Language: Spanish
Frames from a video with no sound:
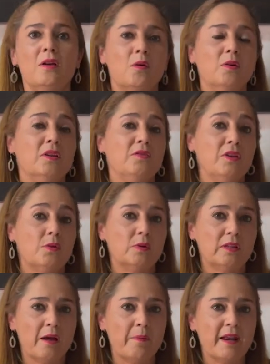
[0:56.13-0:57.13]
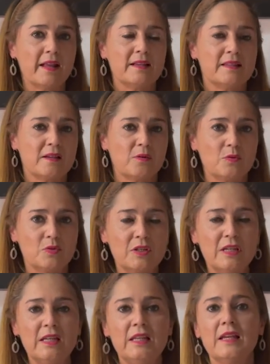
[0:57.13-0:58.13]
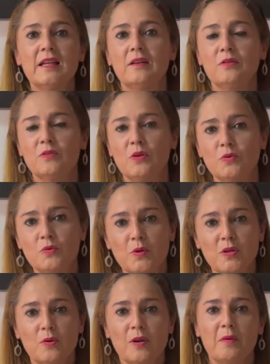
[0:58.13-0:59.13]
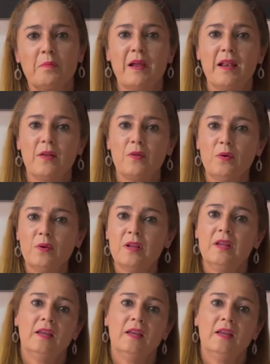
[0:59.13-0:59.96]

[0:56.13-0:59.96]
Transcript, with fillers: con dificultad para que se concilie, que no sea un sueño reparador.